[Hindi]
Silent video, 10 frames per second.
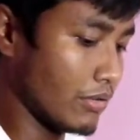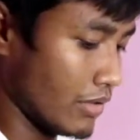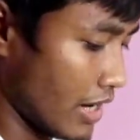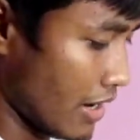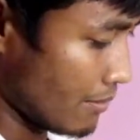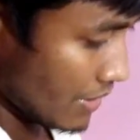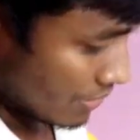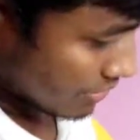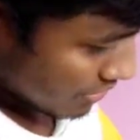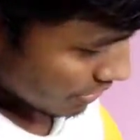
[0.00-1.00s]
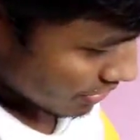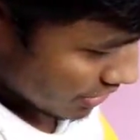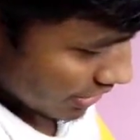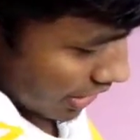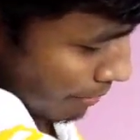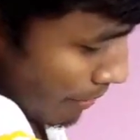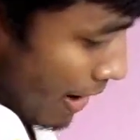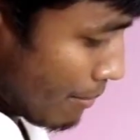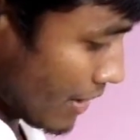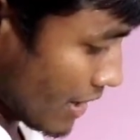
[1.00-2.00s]
और यहाँ पर कुछ कुछ क्या
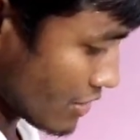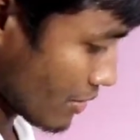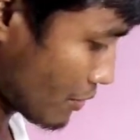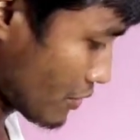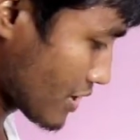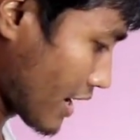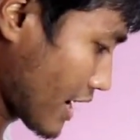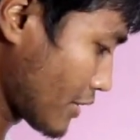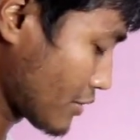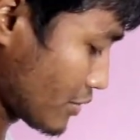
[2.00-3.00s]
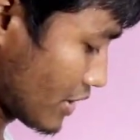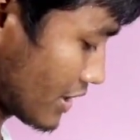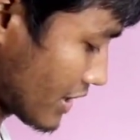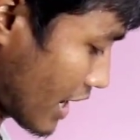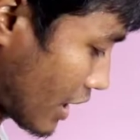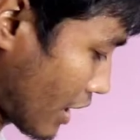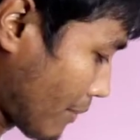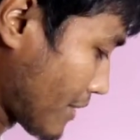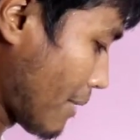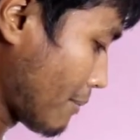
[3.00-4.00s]
पाइप वगैरह सब कुछ आ रहा है दोस्तों इतना
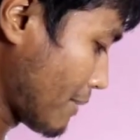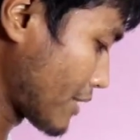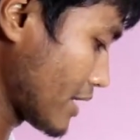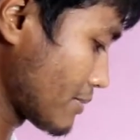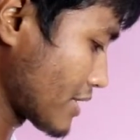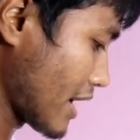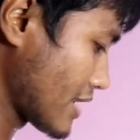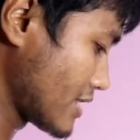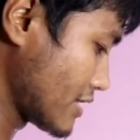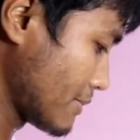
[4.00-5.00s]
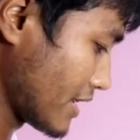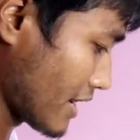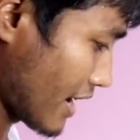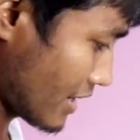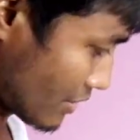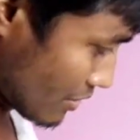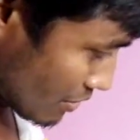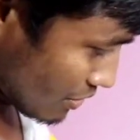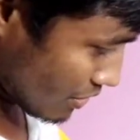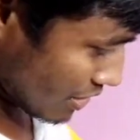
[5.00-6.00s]
कम दाम में मतलब सारा चीज़ मिल रहा है
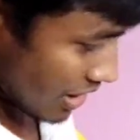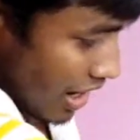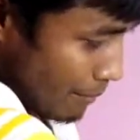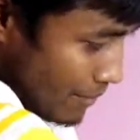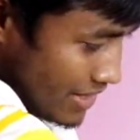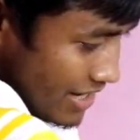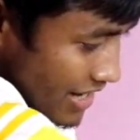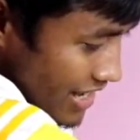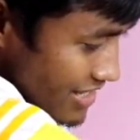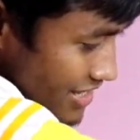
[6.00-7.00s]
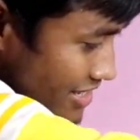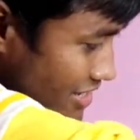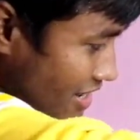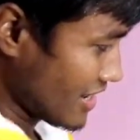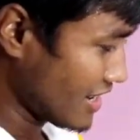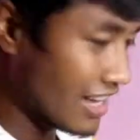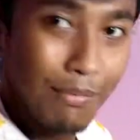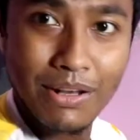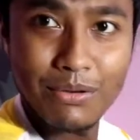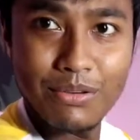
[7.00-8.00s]
तो काफ़ी सारा चीज़
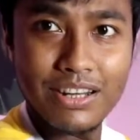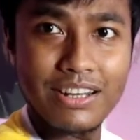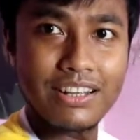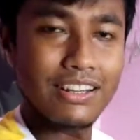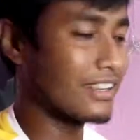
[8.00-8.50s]
यहाँ पे लूटे थे